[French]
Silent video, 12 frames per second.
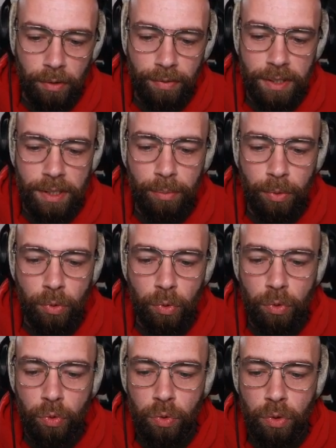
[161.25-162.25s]
En fait, c'est
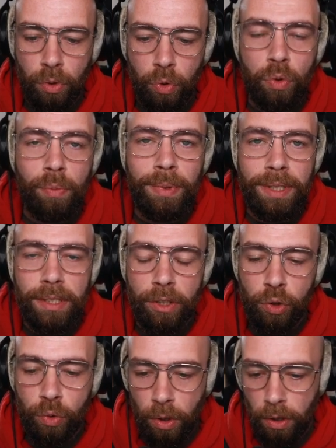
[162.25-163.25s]
plutôt une, mise à
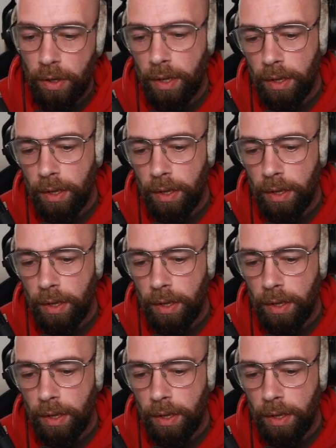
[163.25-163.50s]
jour